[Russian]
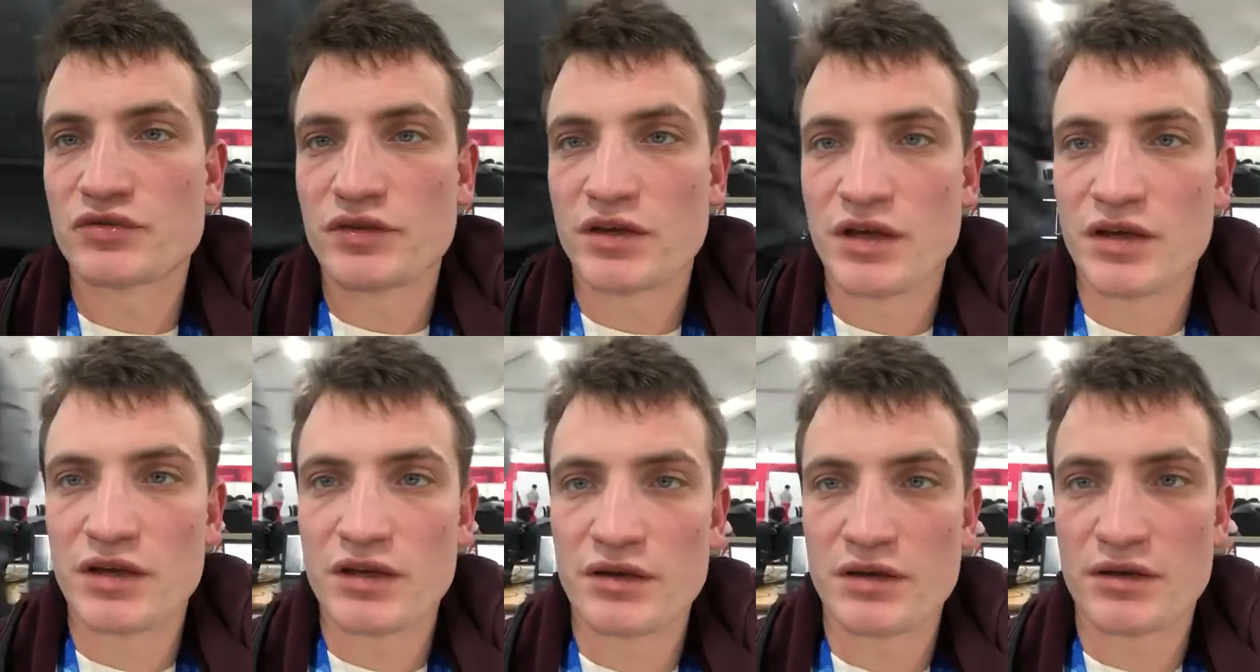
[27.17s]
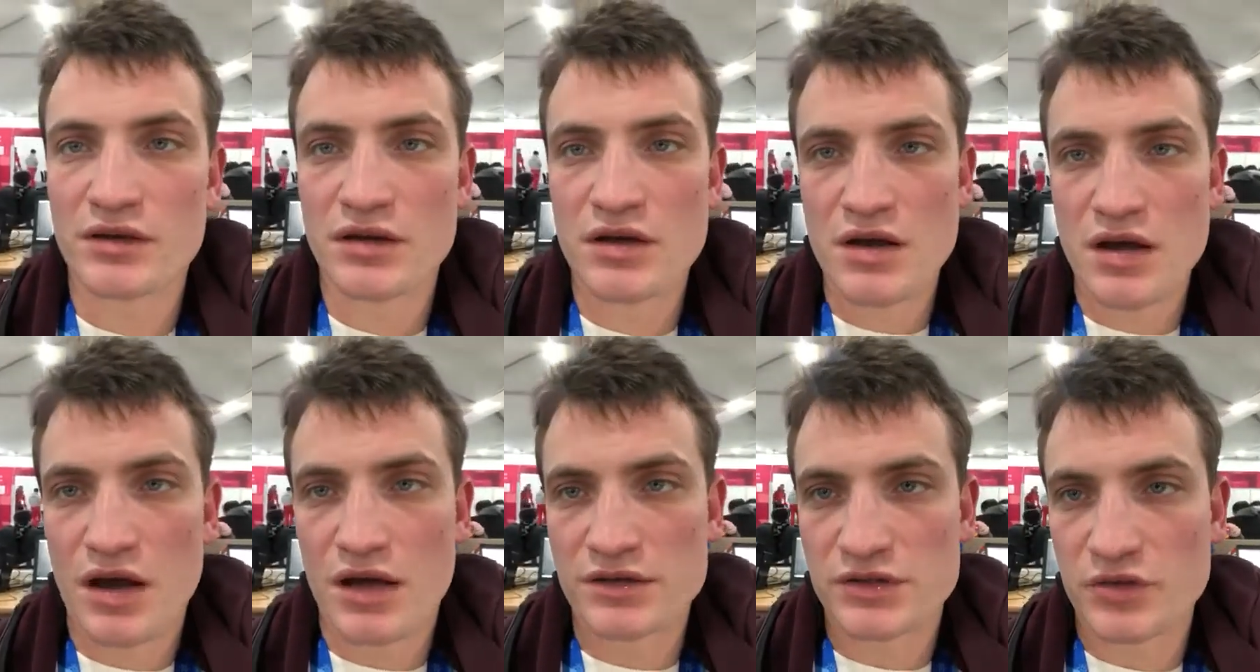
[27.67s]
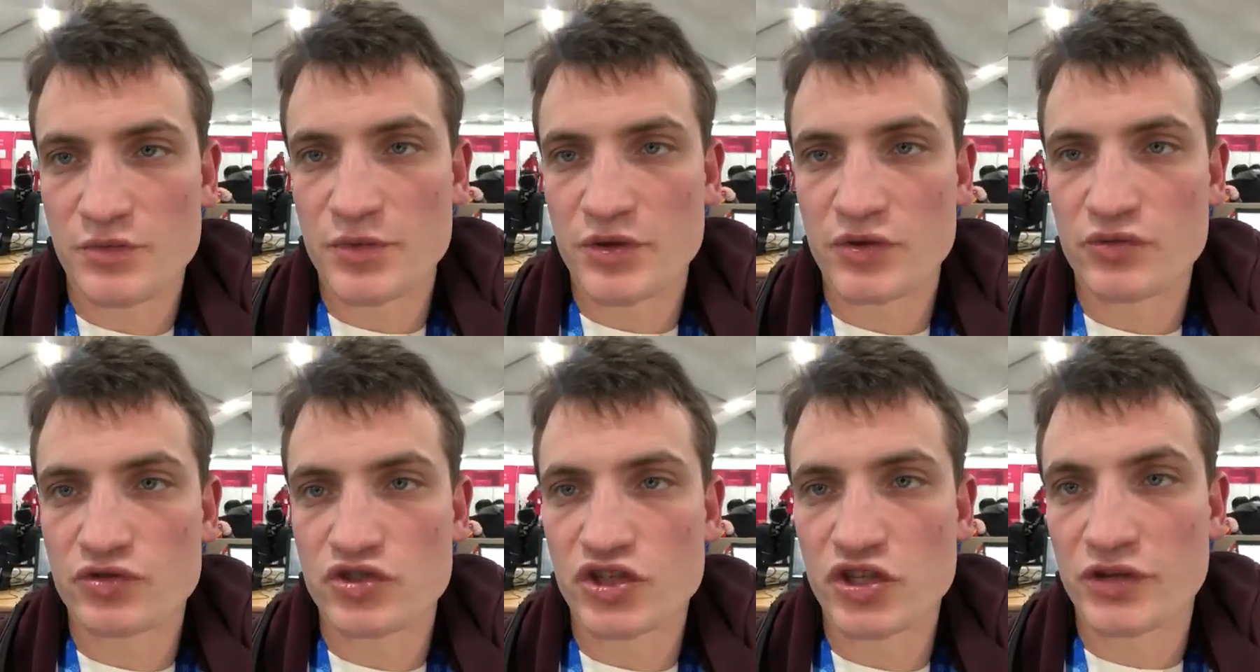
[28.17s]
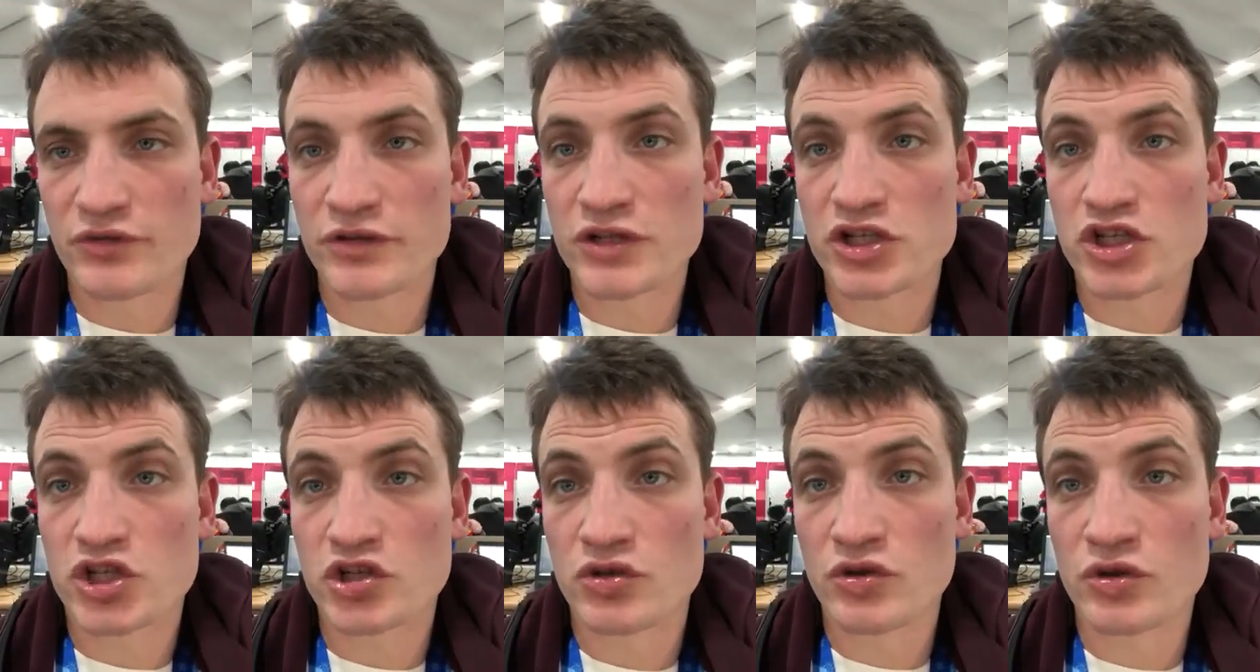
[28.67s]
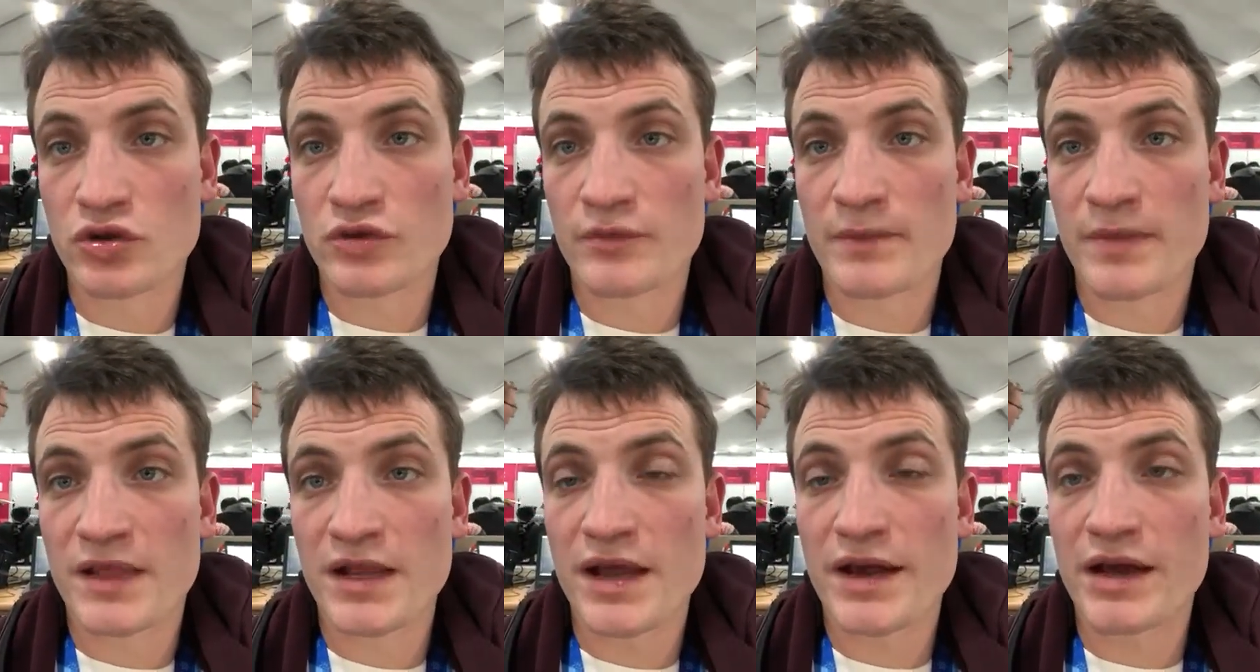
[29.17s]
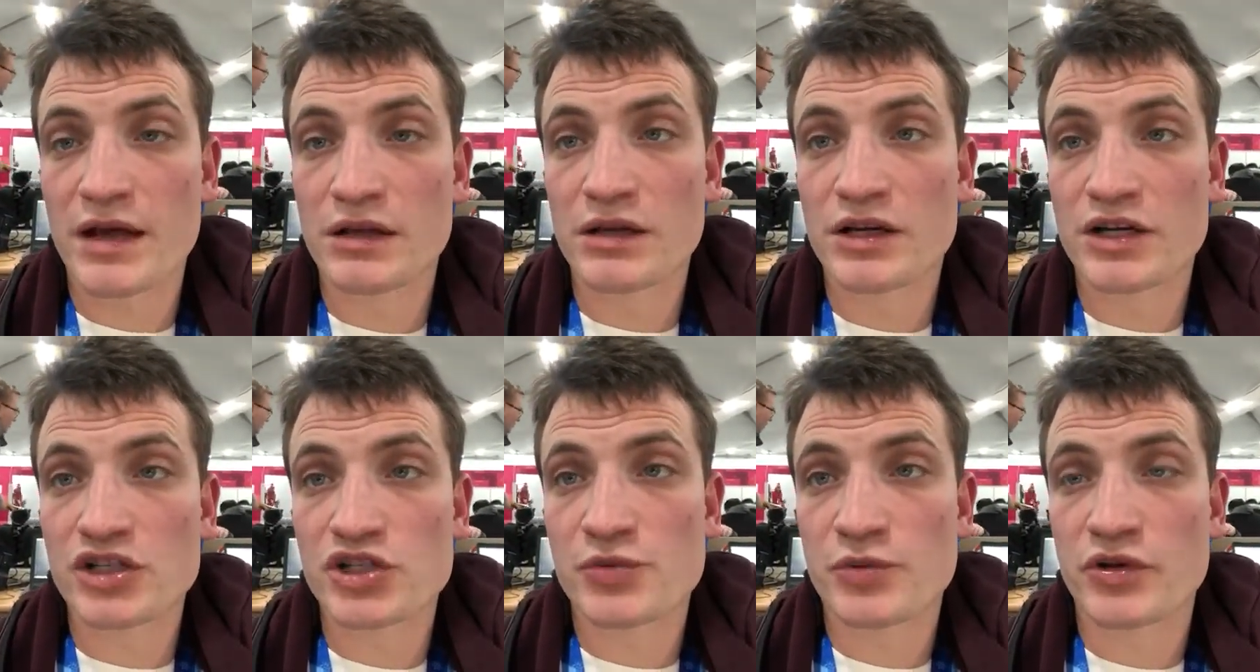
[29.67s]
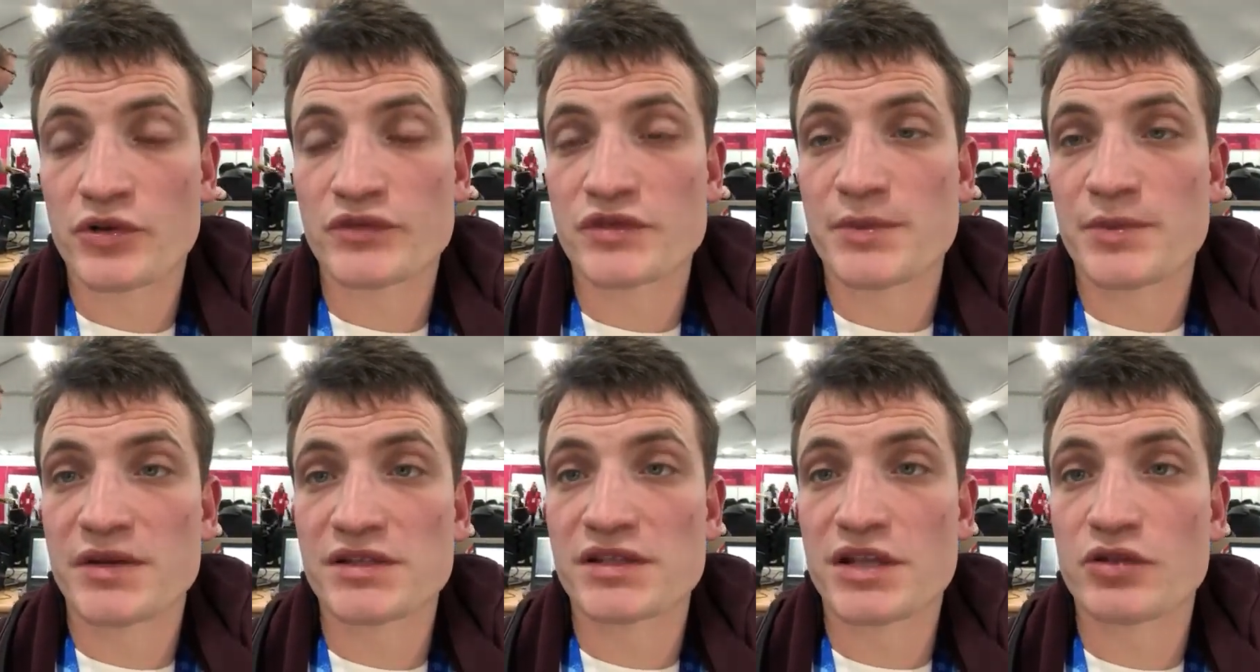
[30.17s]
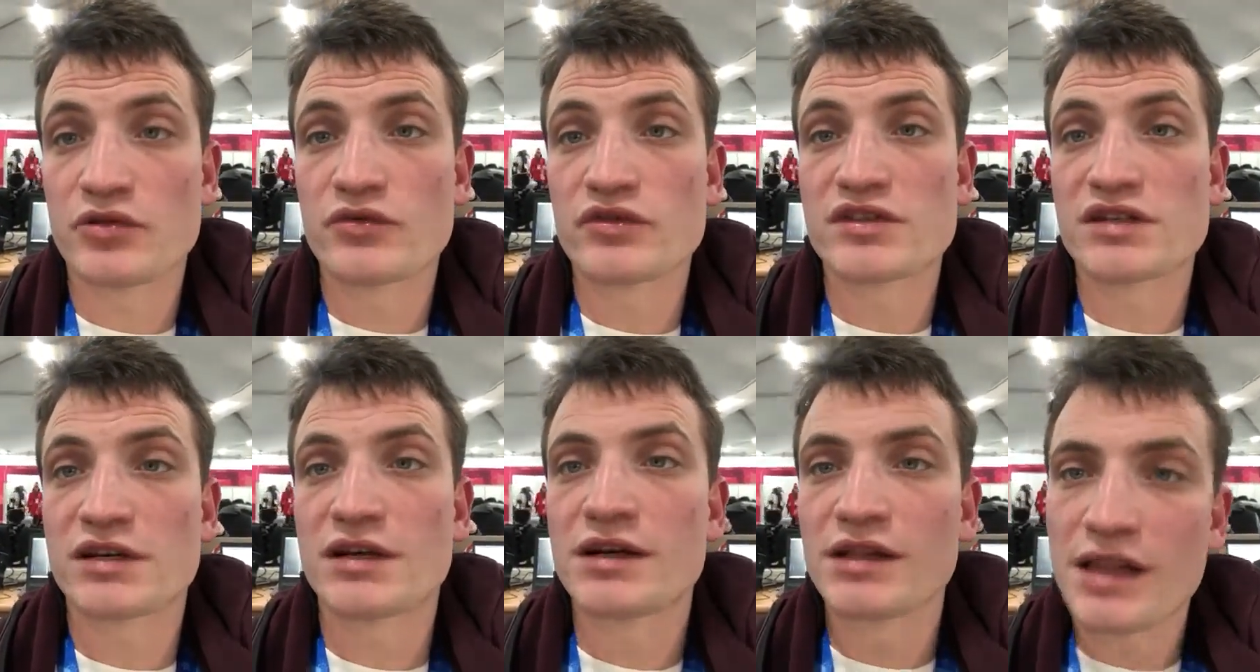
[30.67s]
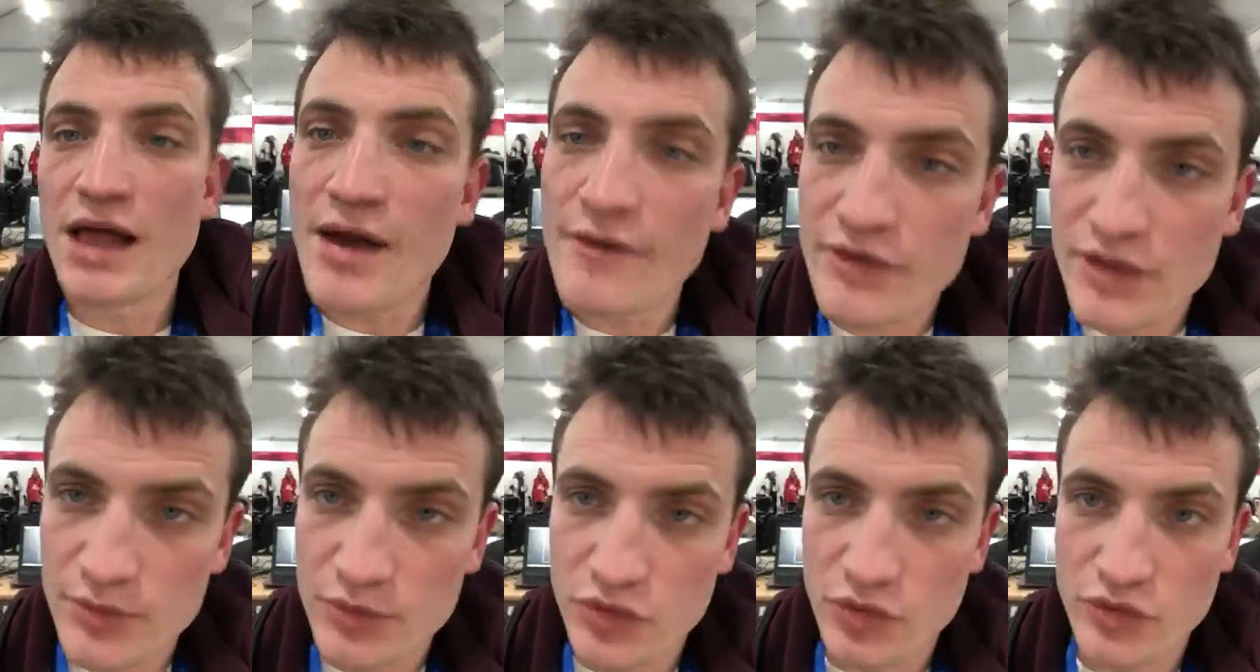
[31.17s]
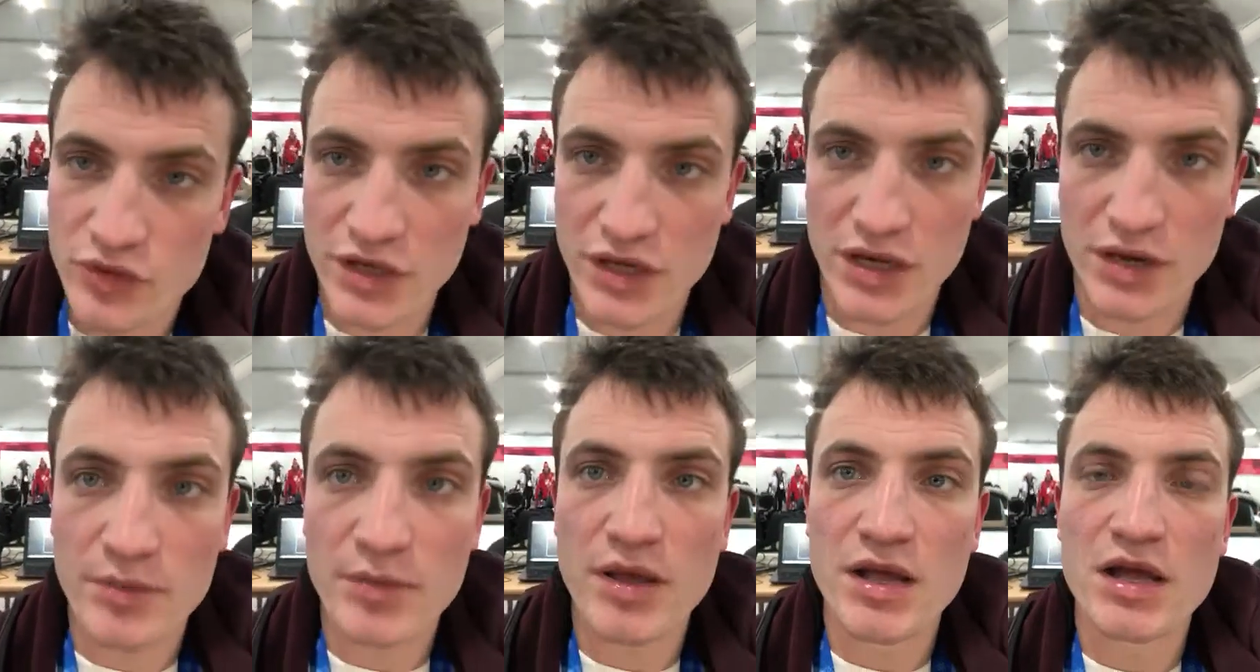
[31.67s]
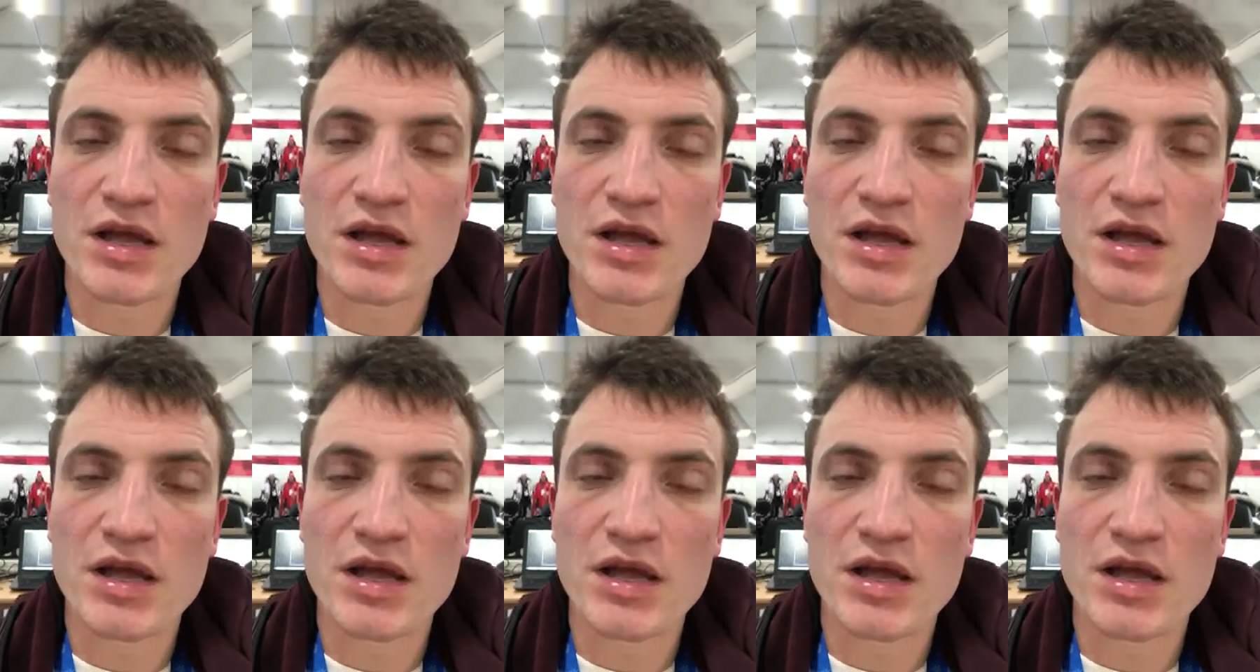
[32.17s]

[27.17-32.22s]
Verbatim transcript: И особенно учитывая, что для Реала Лига Чемпионов теперь становится главным турниром,